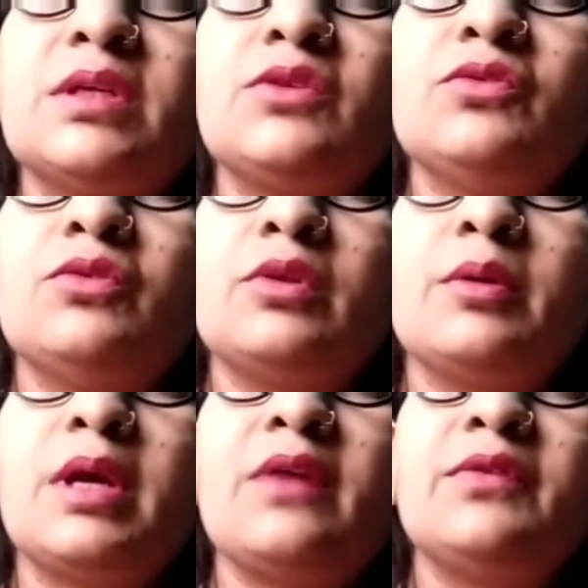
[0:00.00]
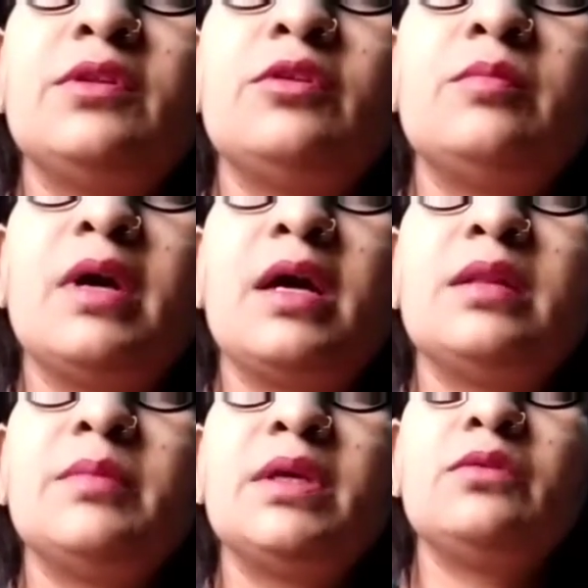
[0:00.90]
सा क्यों हो गया काफी दिनों
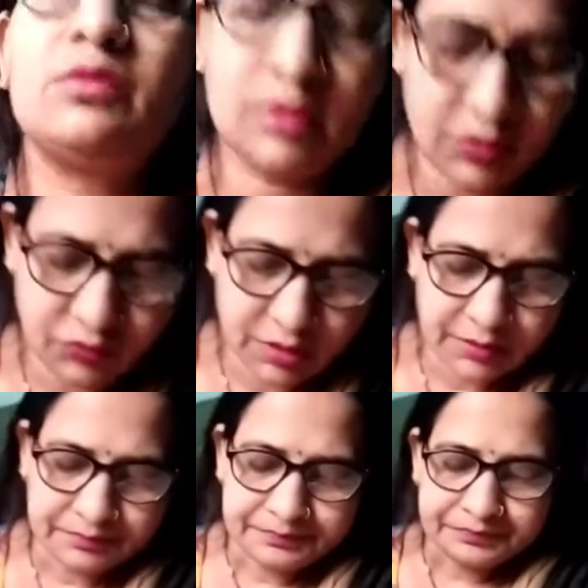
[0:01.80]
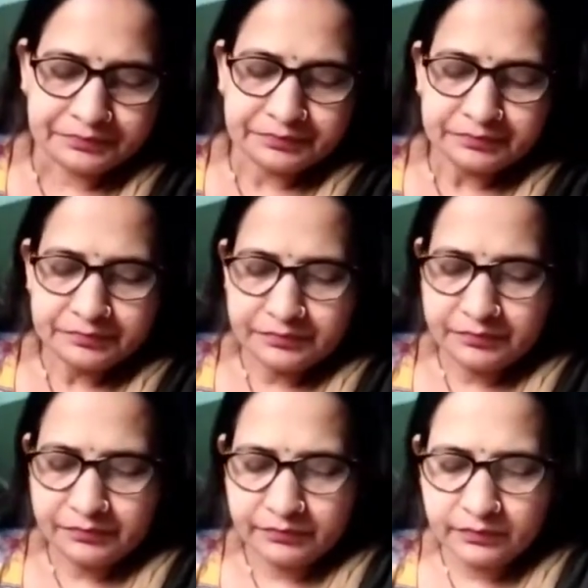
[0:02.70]
बाद में खोल रही हूँ ये
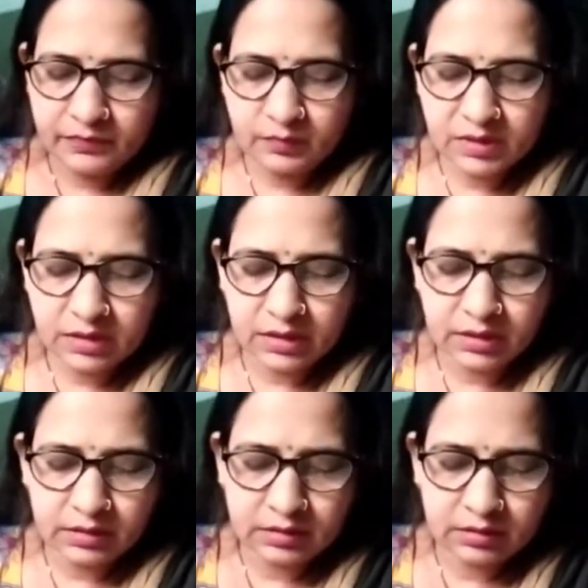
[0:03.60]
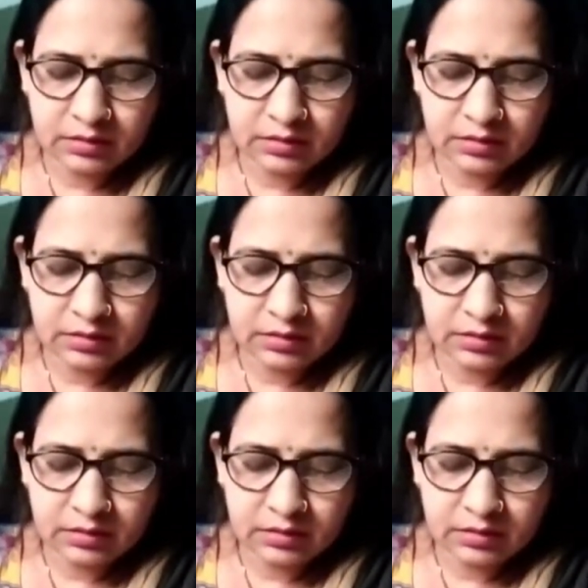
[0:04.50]
पता नहीं